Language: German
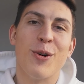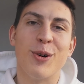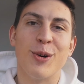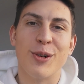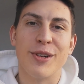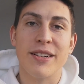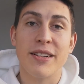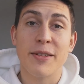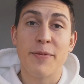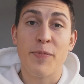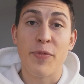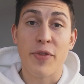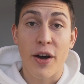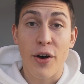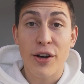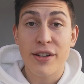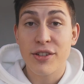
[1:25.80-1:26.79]
Und
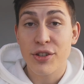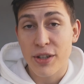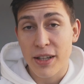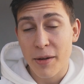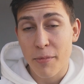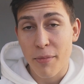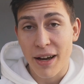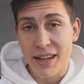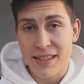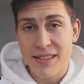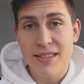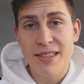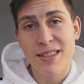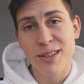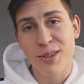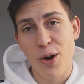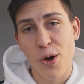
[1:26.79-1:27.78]
dort stehen
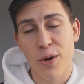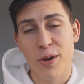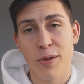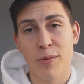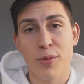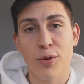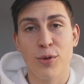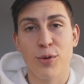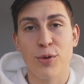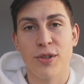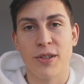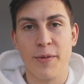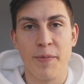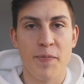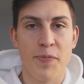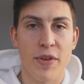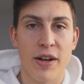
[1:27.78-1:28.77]
meistens die teureren
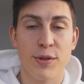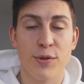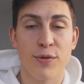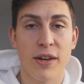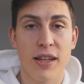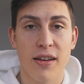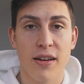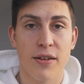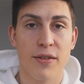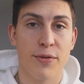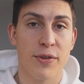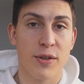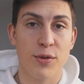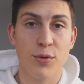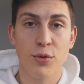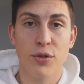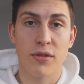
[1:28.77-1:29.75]
Produkte. Also wenn ihr
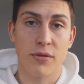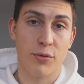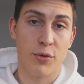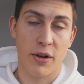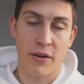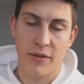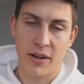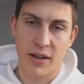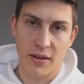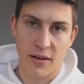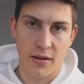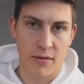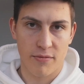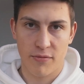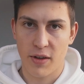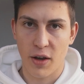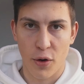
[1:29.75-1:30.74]
versucht oder wenn
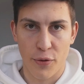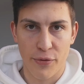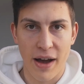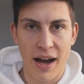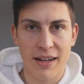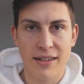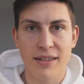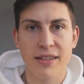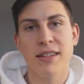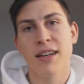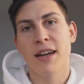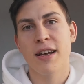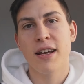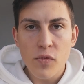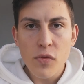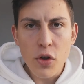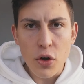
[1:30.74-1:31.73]
ihr darauf achtet,
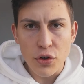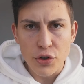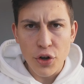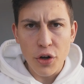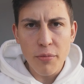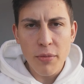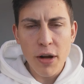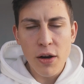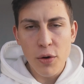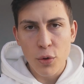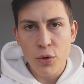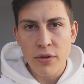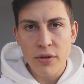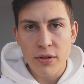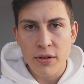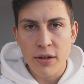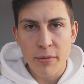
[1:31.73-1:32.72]
schaut mal
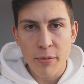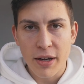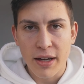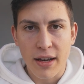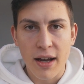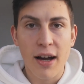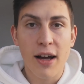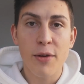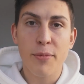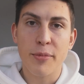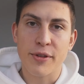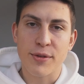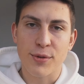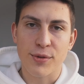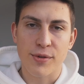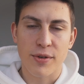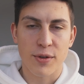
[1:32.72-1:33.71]
unten im Regal
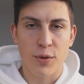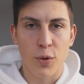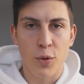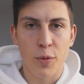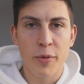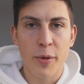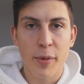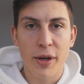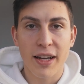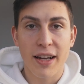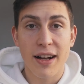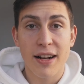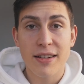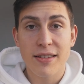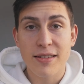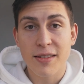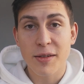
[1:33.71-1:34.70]
bzw. oben im
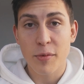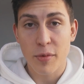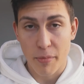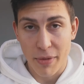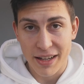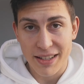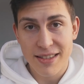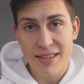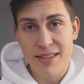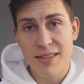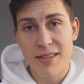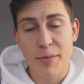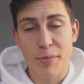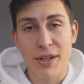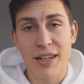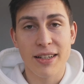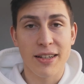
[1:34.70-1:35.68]
Regal sind meistens
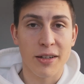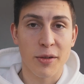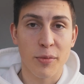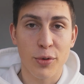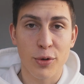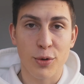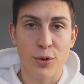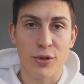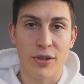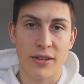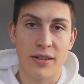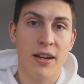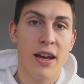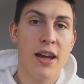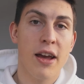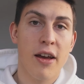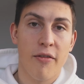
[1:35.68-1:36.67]
die billigeren Produkte.
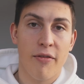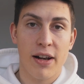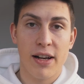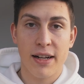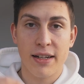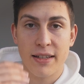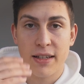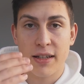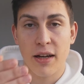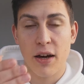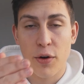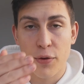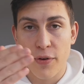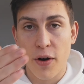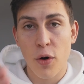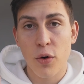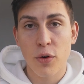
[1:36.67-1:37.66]
Weil halt die
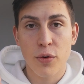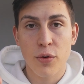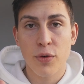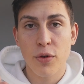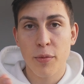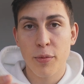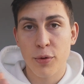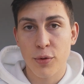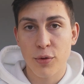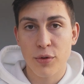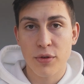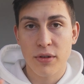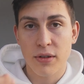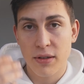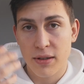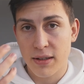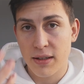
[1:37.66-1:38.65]
auf Augenhöhe
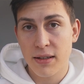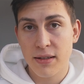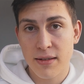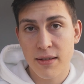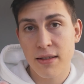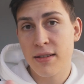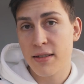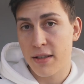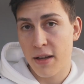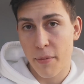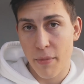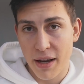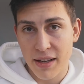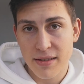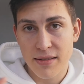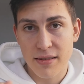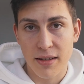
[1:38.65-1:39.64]
Produkte die sind, die am
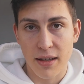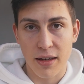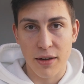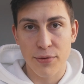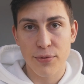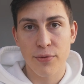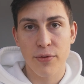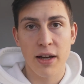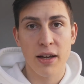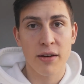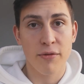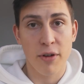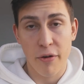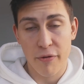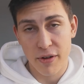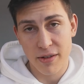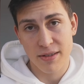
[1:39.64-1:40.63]
meisten gegriffen werden,
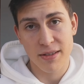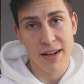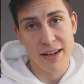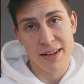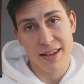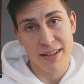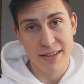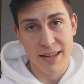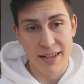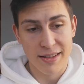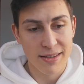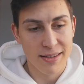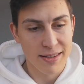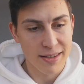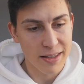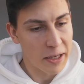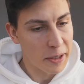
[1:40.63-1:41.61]
weil wir sie halt als
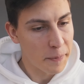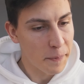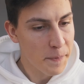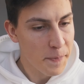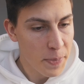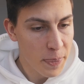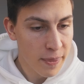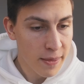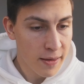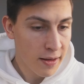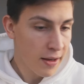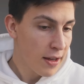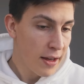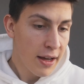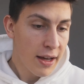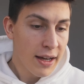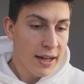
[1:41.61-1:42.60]
erstes sehen.
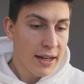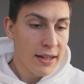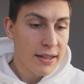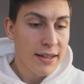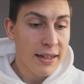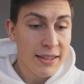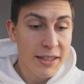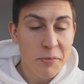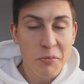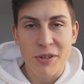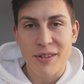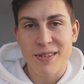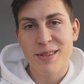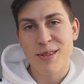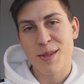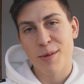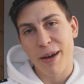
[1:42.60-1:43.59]
Dann gibt
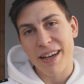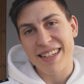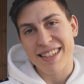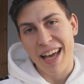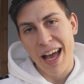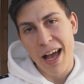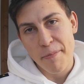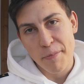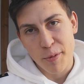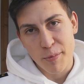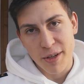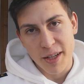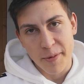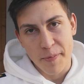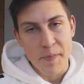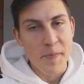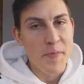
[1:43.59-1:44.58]
es zwei Dramen im
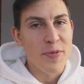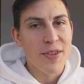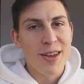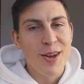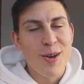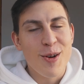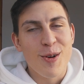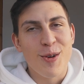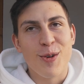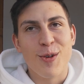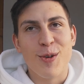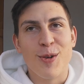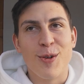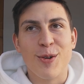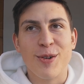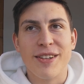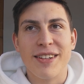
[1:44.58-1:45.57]
Leben.
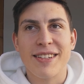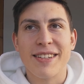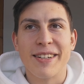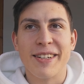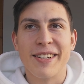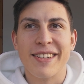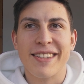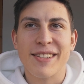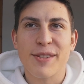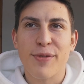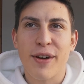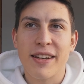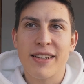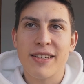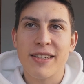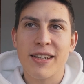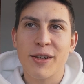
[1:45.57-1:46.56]
Und äh, das
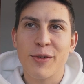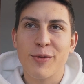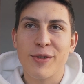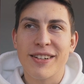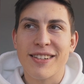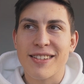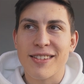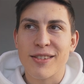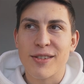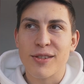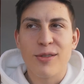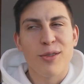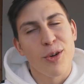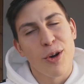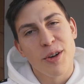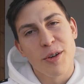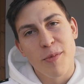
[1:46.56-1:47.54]
fand ich irgendwie, das
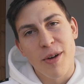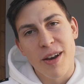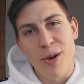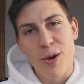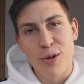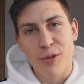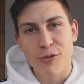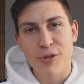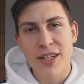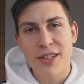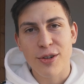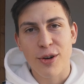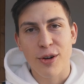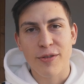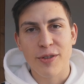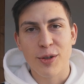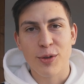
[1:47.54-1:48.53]
ist, könnte man auch ein Real
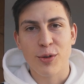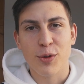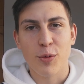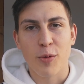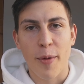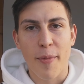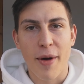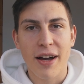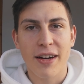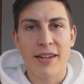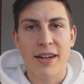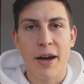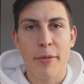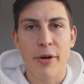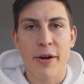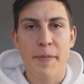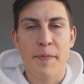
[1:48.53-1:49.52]
Talk-Video drüber machen,
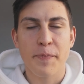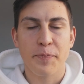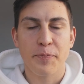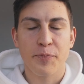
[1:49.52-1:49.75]
aber